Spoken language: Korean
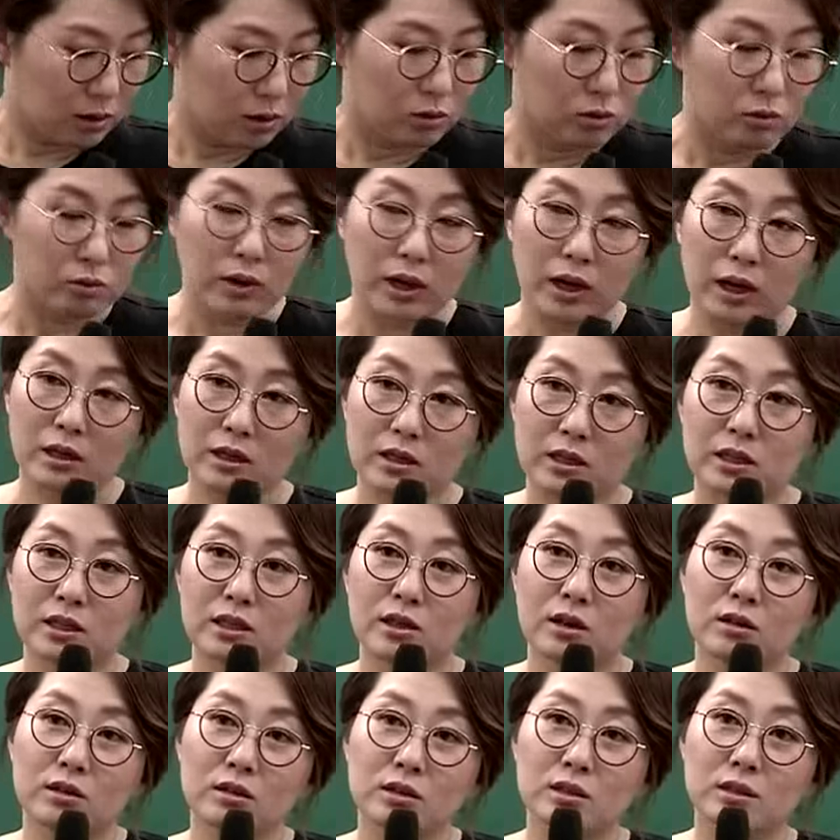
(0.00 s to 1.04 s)
왜
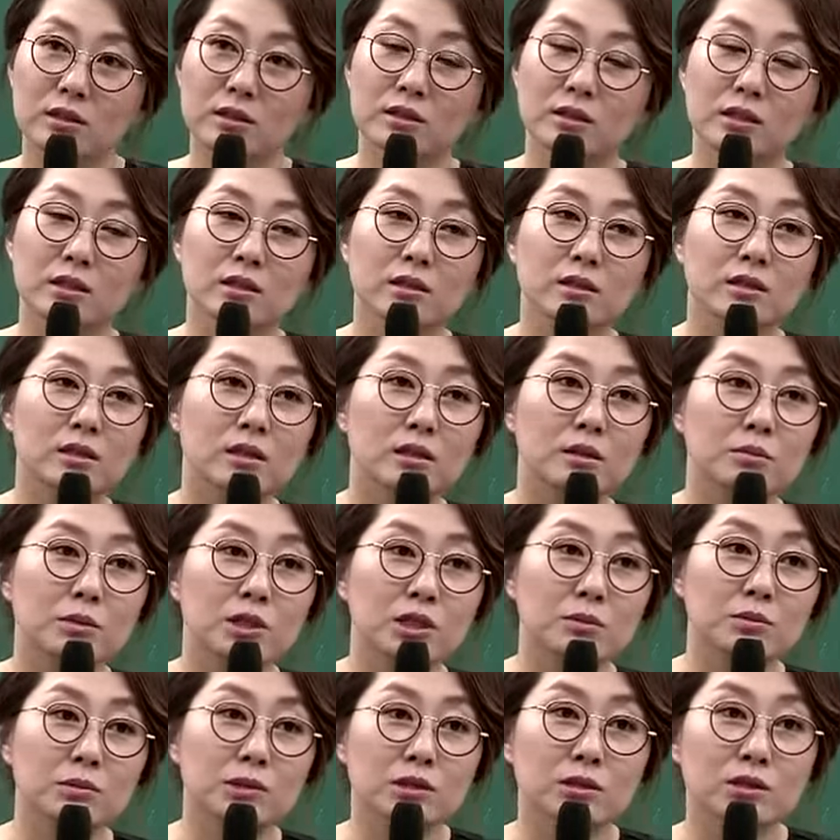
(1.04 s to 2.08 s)
기역린, 디귿린,
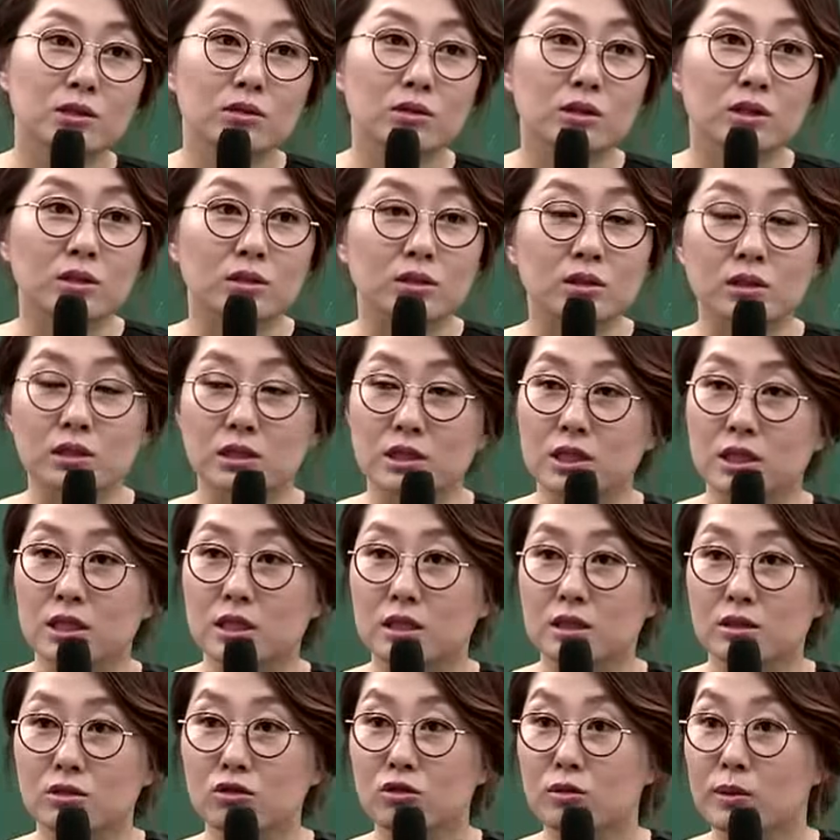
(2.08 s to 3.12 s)
미음, 비읍, 시옷, 이응인지
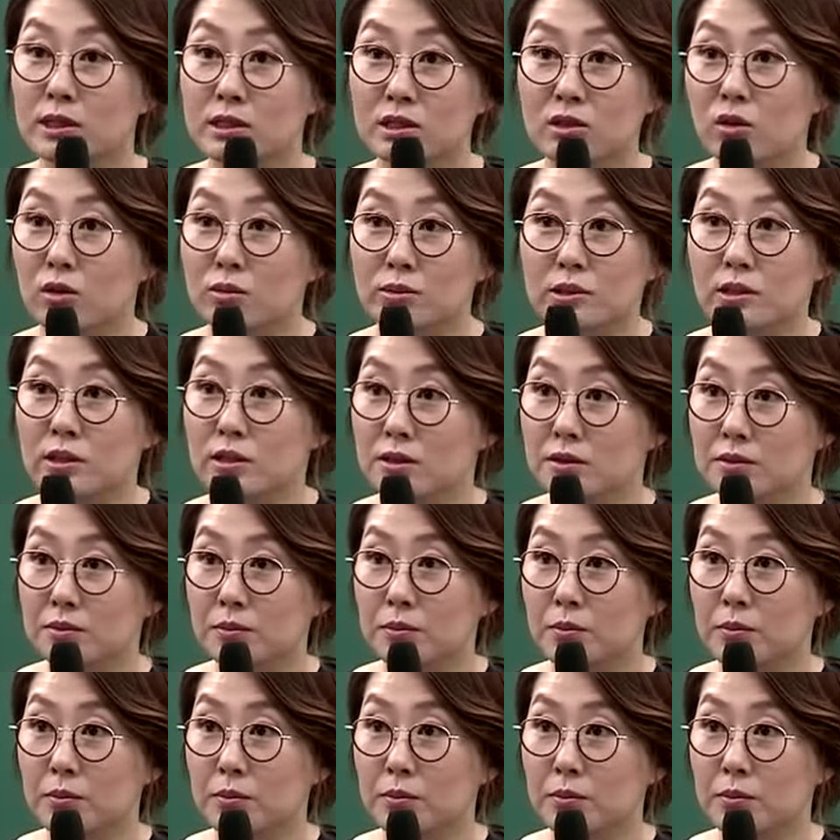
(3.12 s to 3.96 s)
궁금한 적 없어요?